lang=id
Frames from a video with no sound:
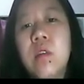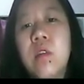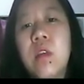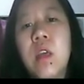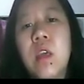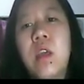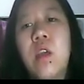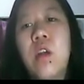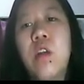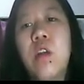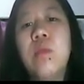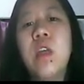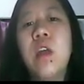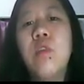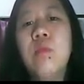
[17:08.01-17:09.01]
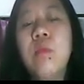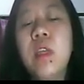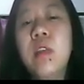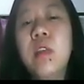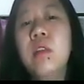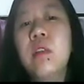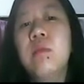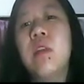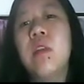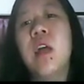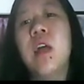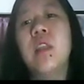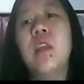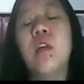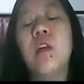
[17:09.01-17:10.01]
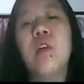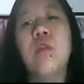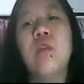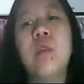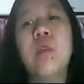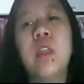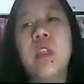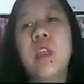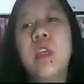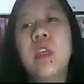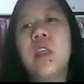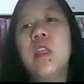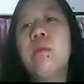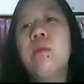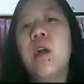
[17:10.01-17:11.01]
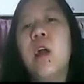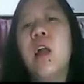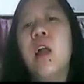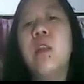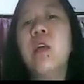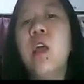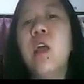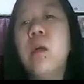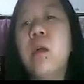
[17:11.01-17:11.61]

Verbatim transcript: Oke, kalau misalnya rubin, berarti kalau rubin ini kita bakal